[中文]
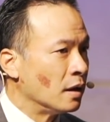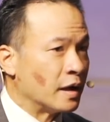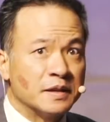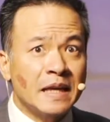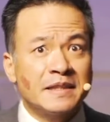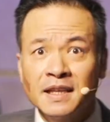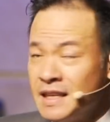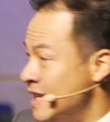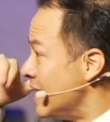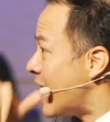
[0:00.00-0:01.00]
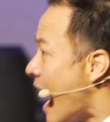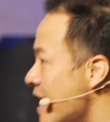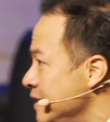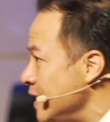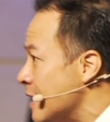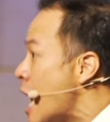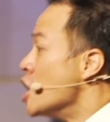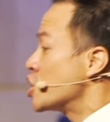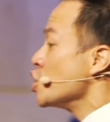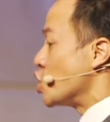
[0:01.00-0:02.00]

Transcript: 可是，在这里你看见是